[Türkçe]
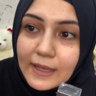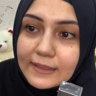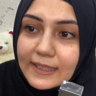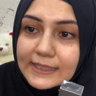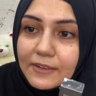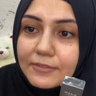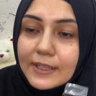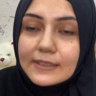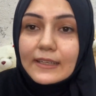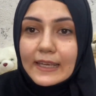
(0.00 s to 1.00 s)

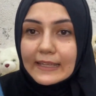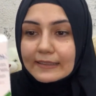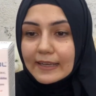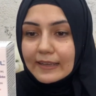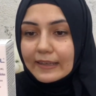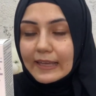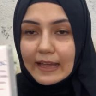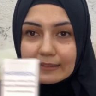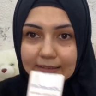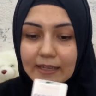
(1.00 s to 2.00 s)
dezenfektan hediye
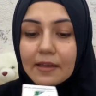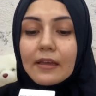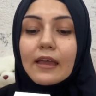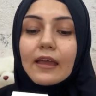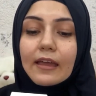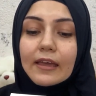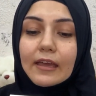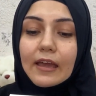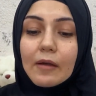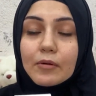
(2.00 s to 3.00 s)
geldi.
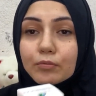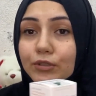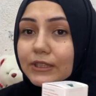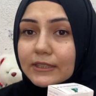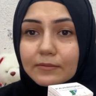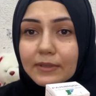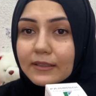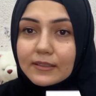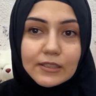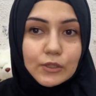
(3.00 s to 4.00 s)
Ee, ama bu sizin
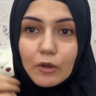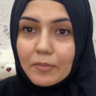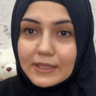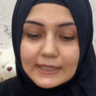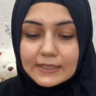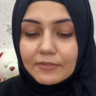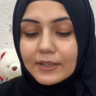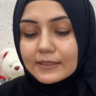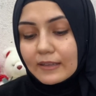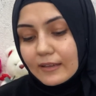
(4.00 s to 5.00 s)
bildiğiniz normal
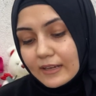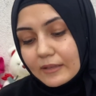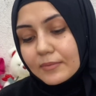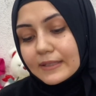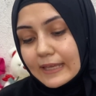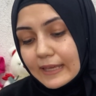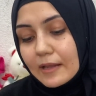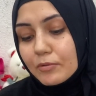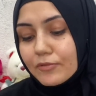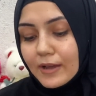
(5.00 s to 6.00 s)
dezenfektanlar gibi değil.
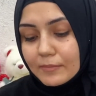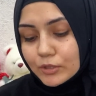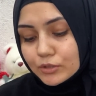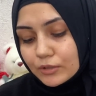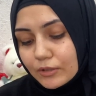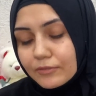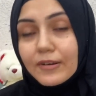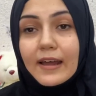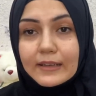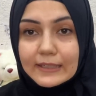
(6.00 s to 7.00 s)
Bu farmasölün
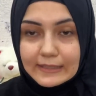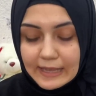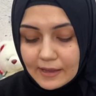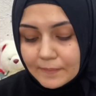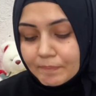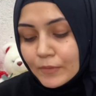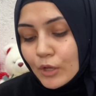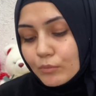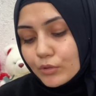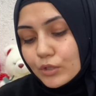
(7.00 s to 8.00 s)
farkı ne?
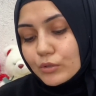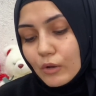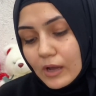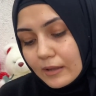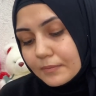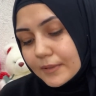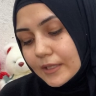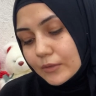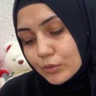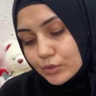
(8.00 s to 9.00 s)
Bu doğal
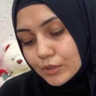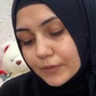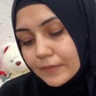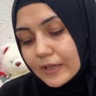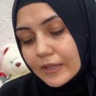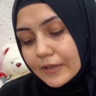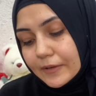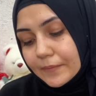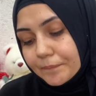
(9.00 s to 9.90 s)
bir ürün. Ee,